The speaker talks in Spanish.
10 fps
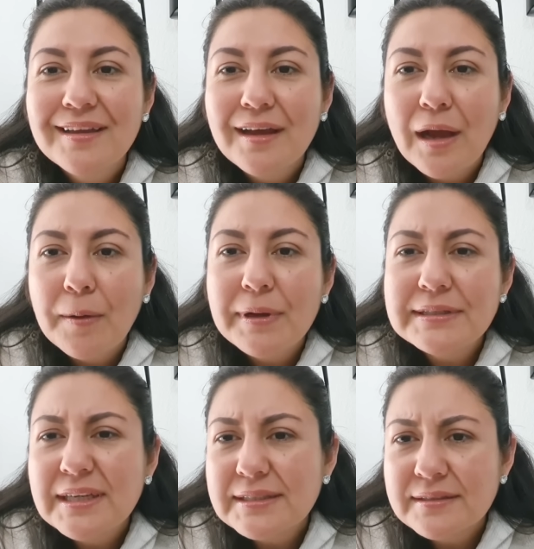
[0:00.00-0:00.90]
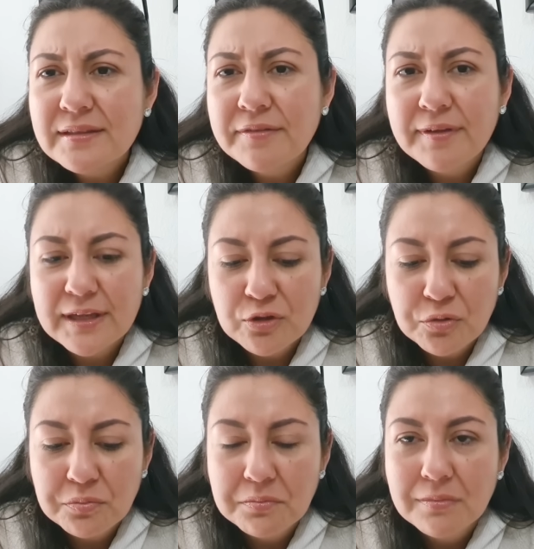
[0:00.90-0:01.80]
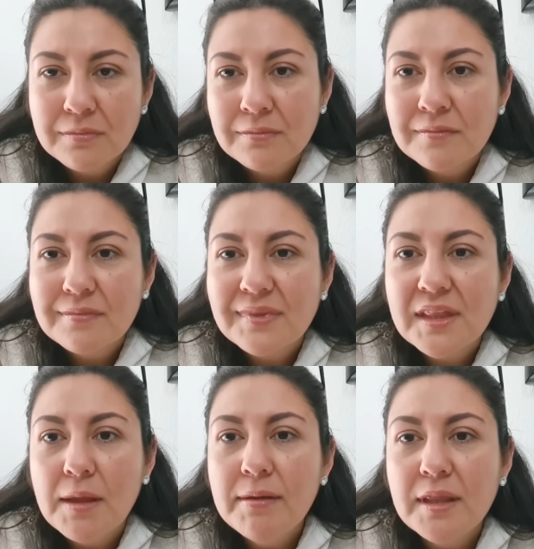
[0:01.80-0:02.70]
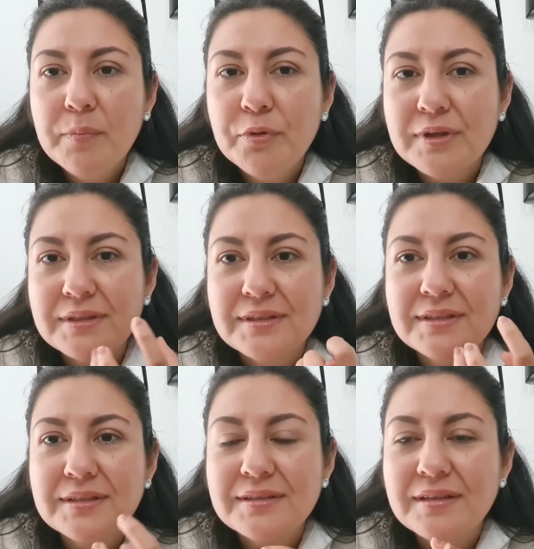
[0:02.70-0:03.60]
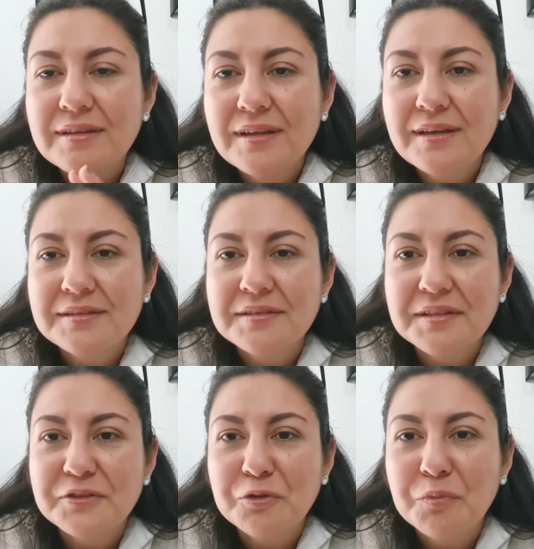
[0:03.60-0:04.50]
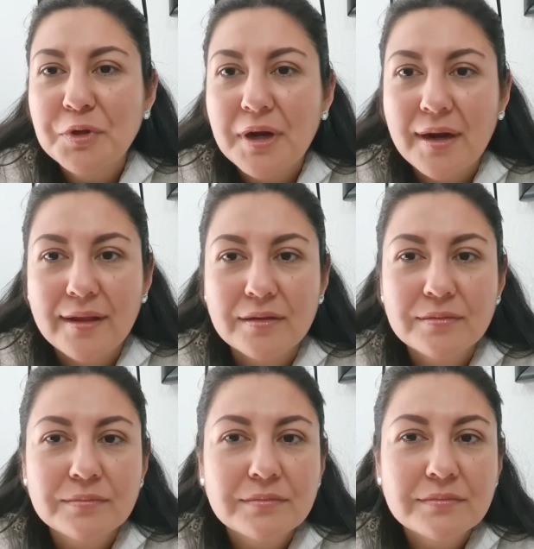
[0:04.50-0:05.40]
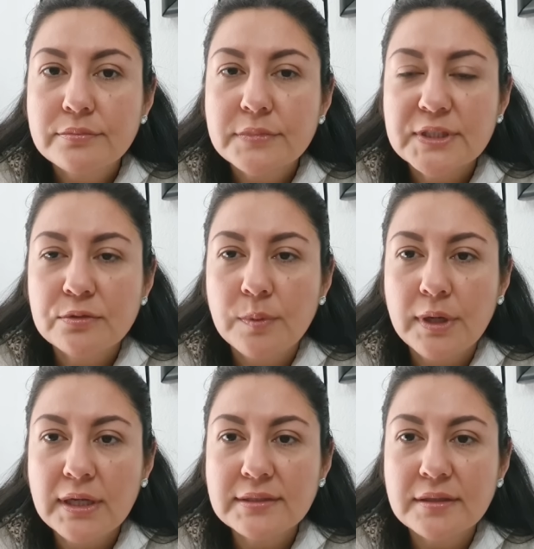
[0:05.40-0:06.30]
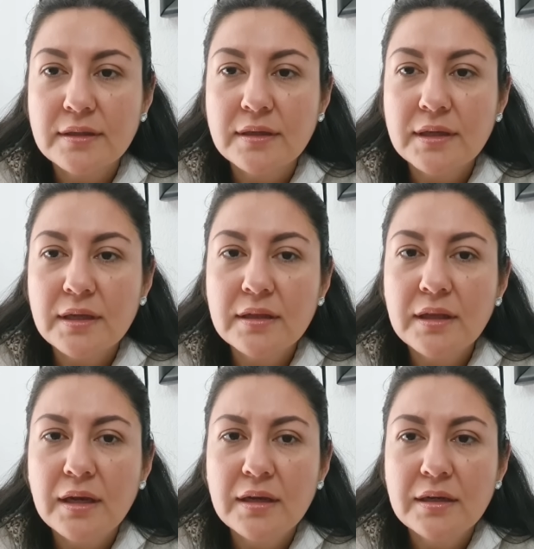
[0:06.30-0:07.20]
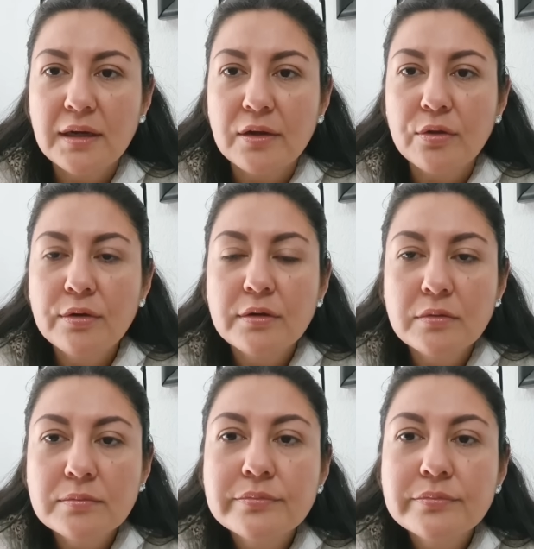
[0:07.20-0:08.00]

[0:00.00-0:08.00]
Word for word: A ver si hace ese efecto. Debe de porque sí se siente la sensación muy rara. Se supone que se tiene que quitar el ardor, ¿no?